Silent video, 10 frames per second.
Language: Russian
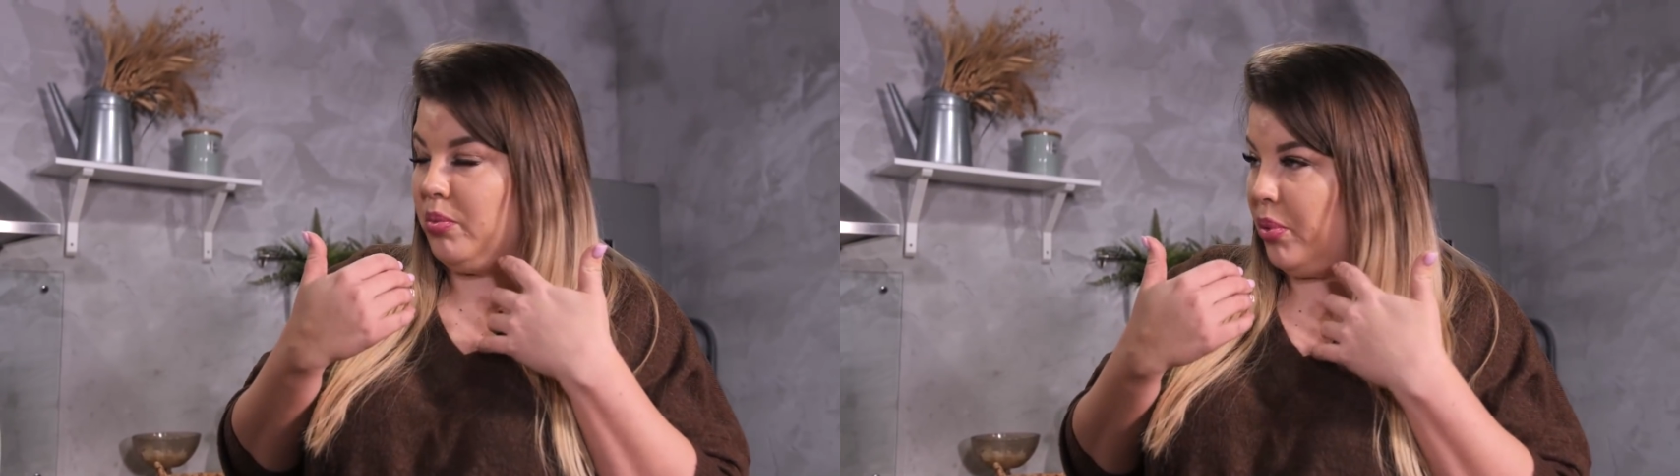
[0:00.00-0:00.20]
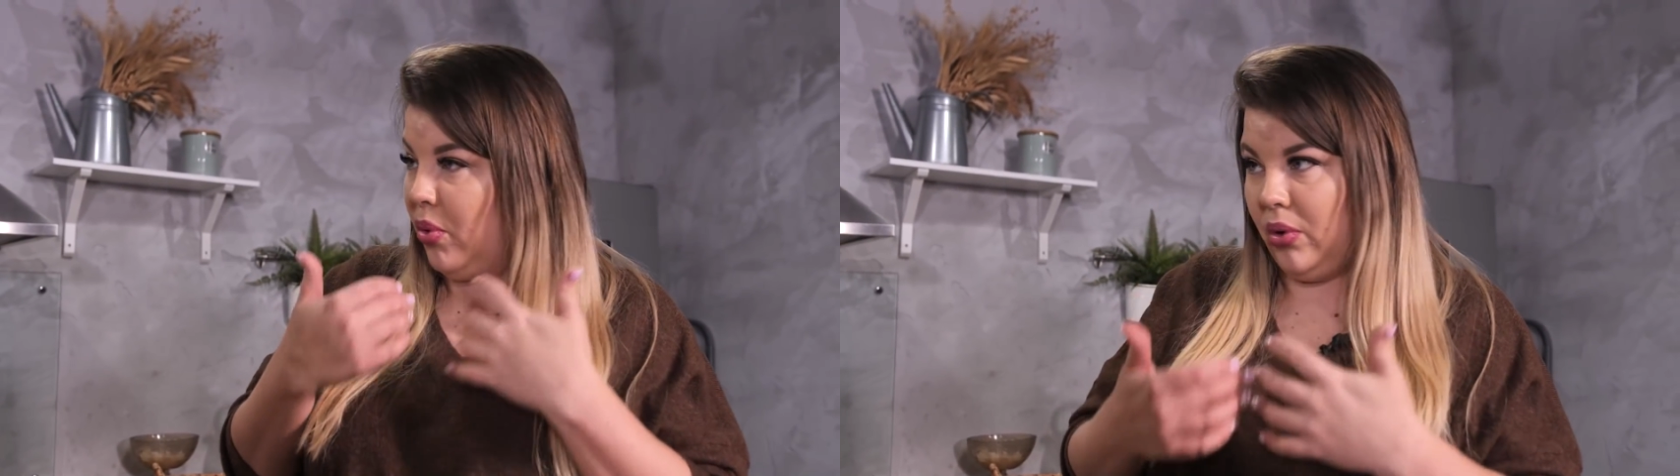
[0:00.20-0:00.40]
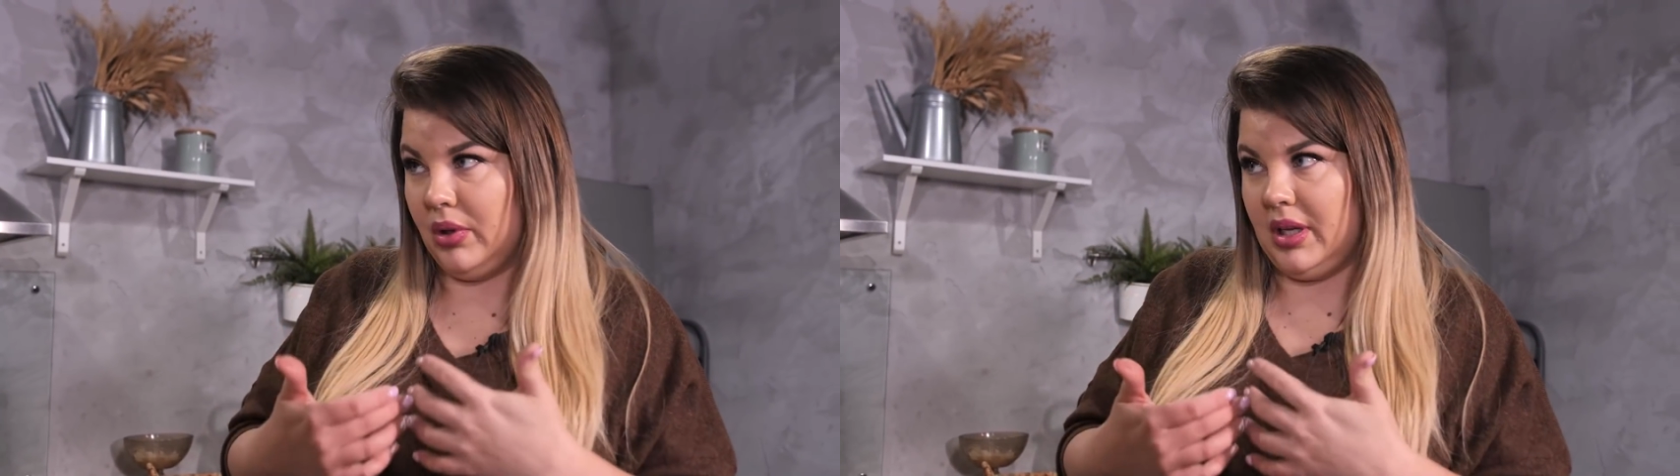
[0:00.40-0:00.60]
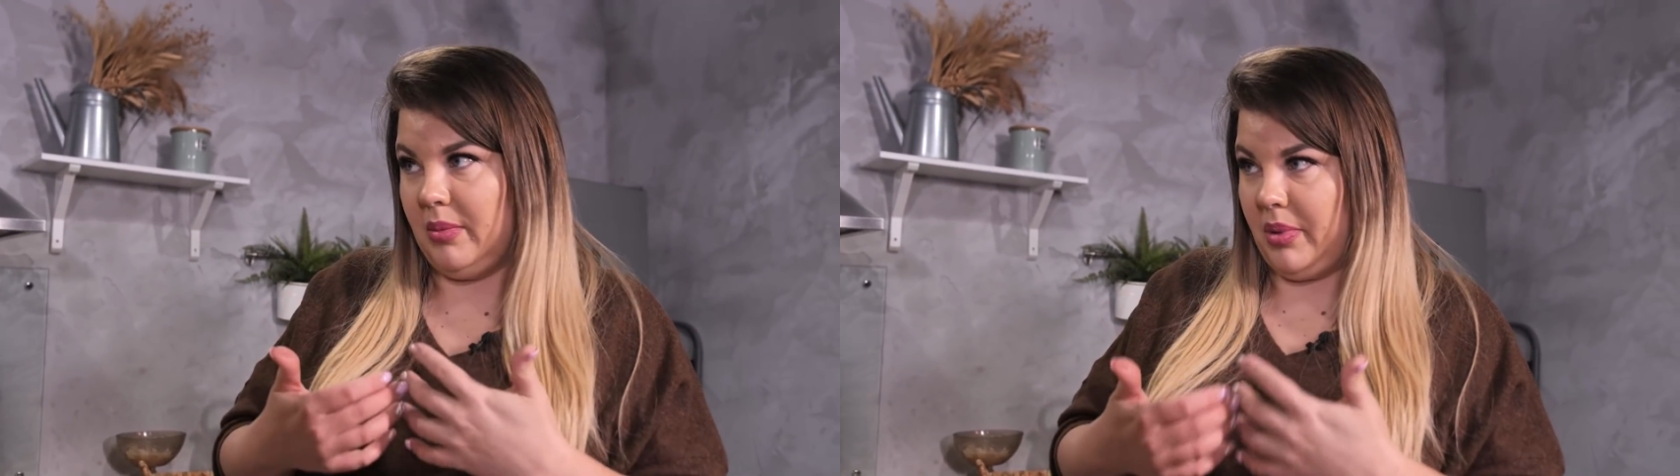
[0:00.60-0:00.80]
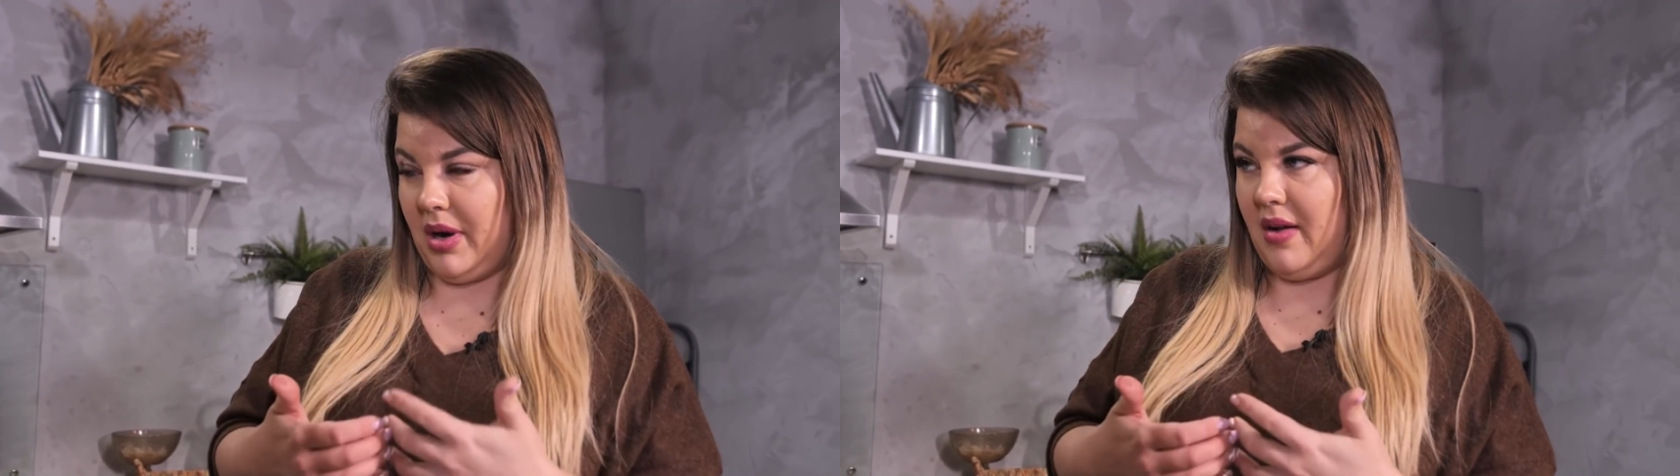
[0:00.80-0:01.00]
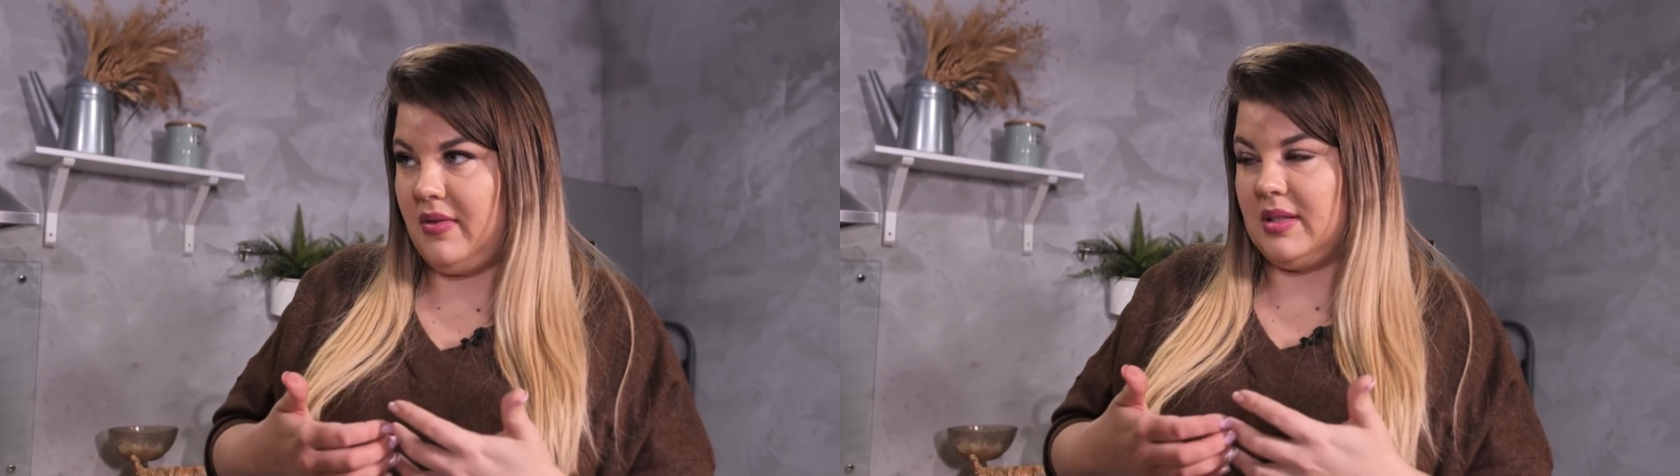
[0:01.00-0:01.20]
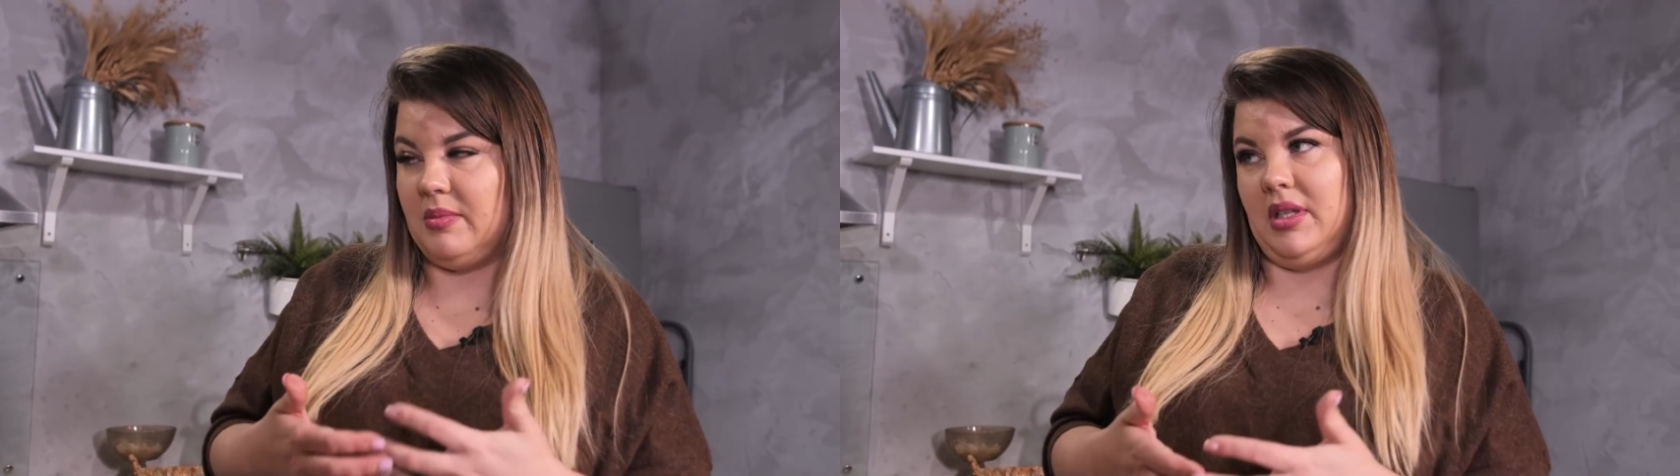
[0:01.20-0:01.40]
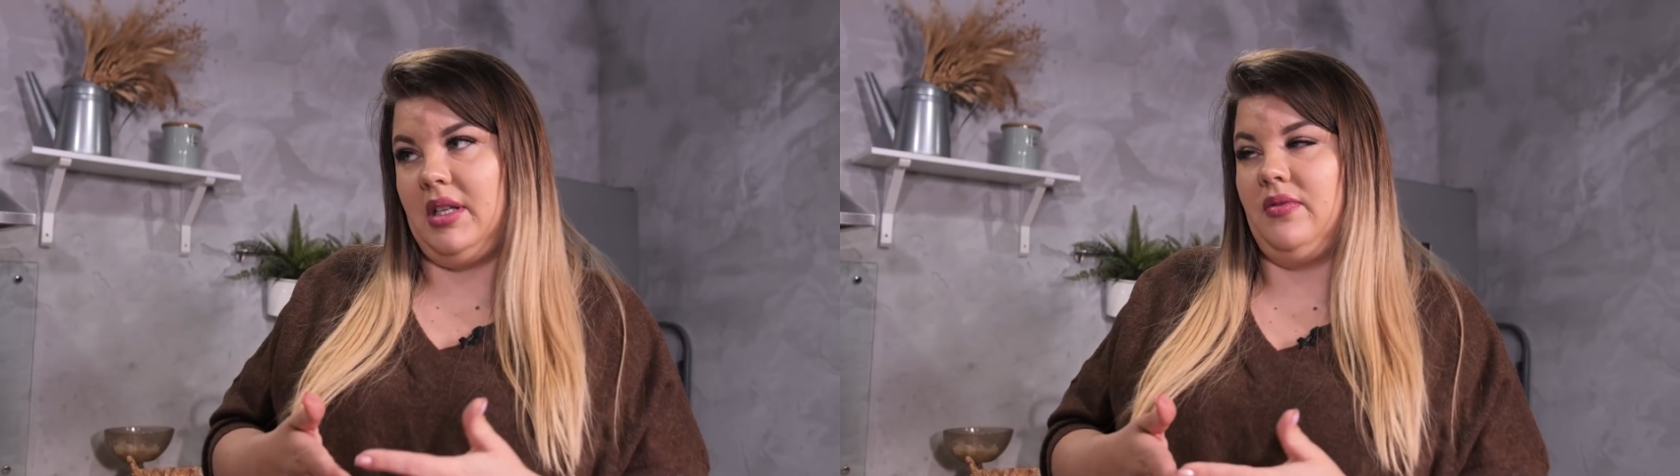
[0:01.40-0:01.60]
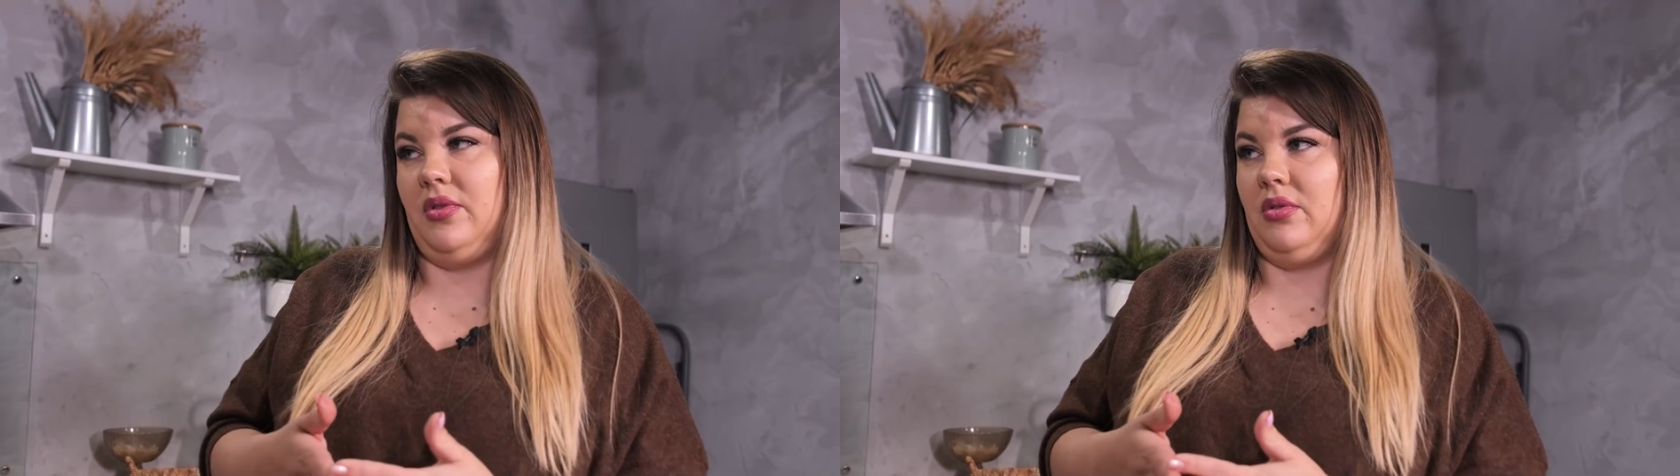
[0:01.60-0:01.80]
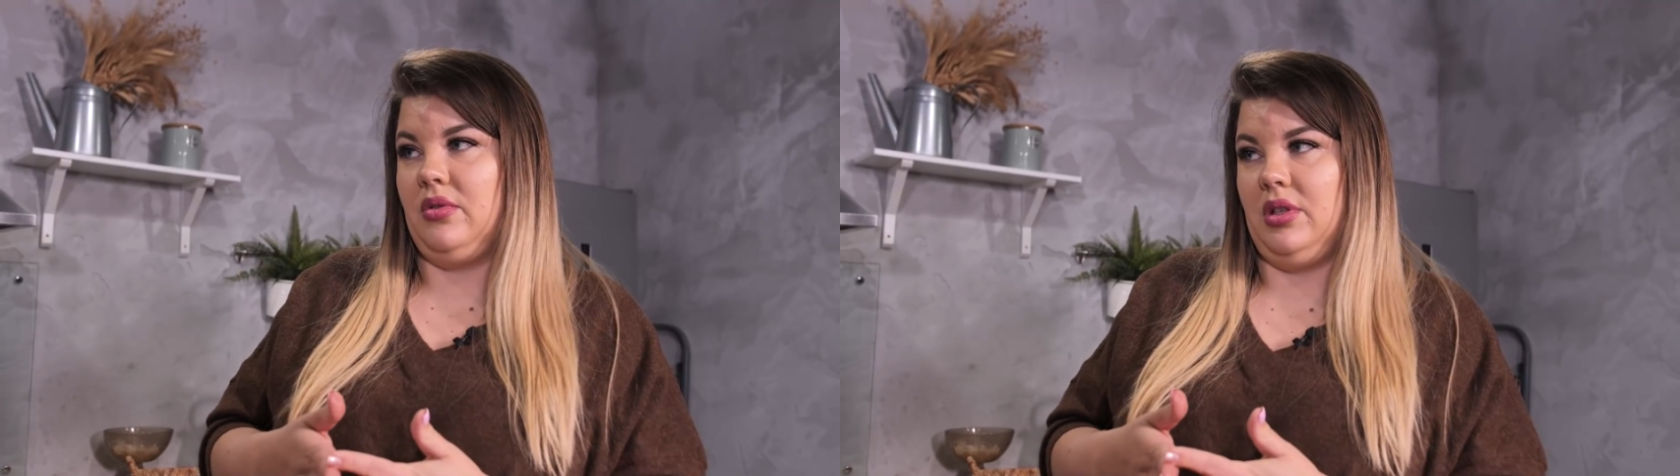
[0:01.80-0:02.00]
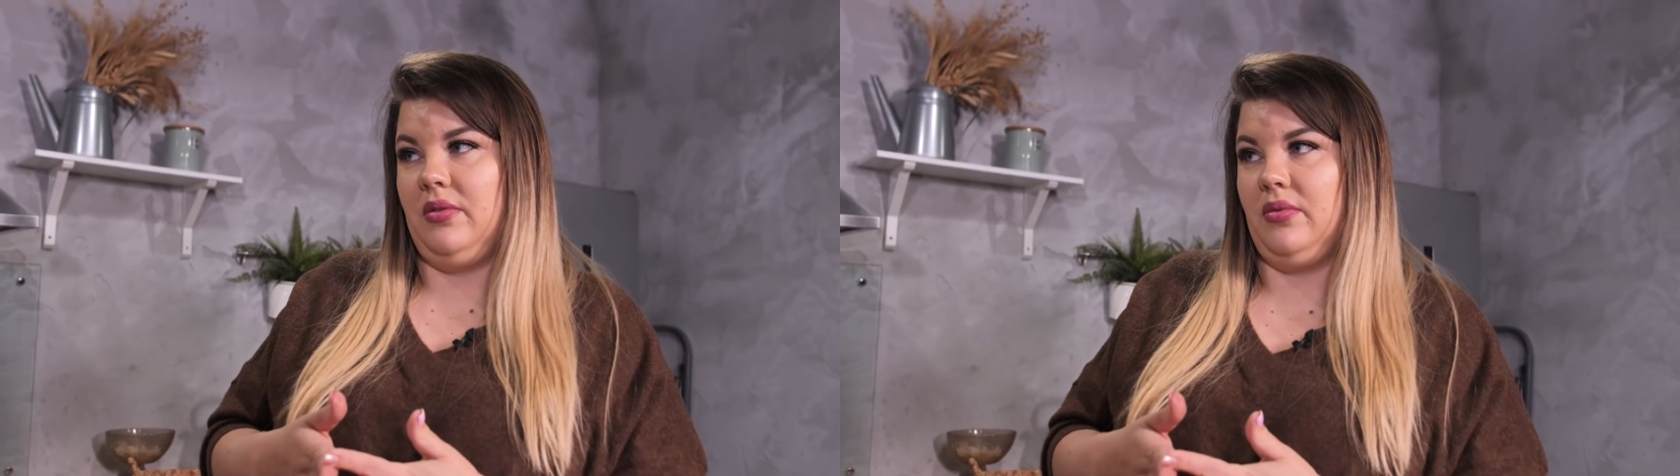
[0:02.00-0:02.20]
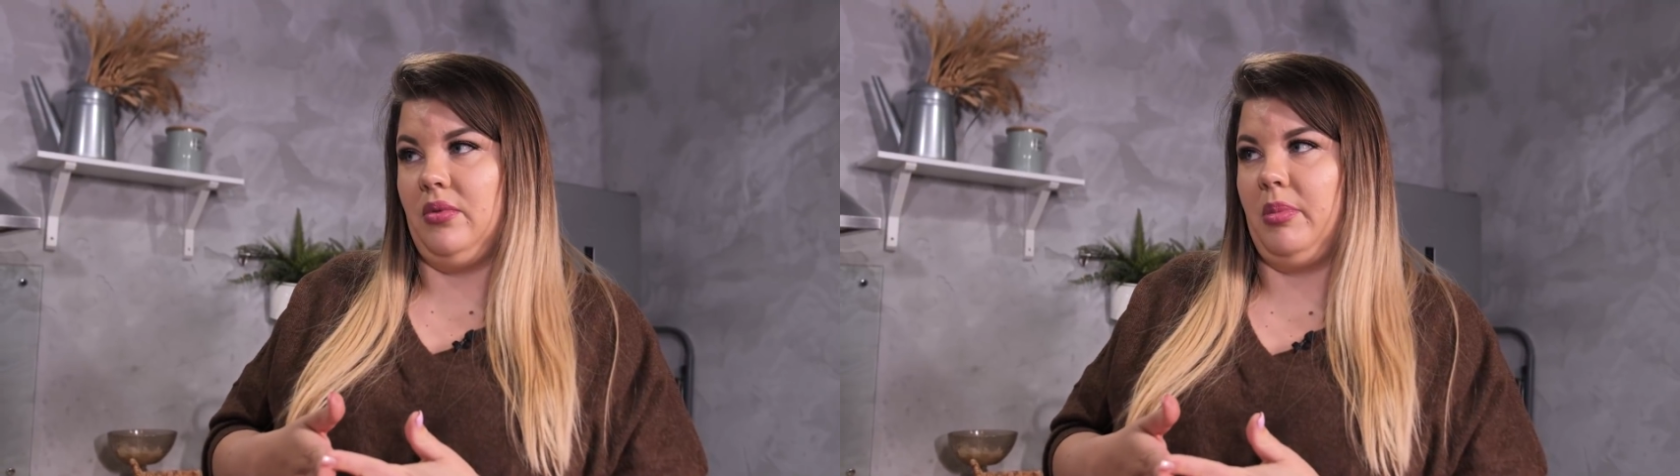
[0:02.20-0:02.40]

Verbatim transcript: полное право смотреть в ее телефон.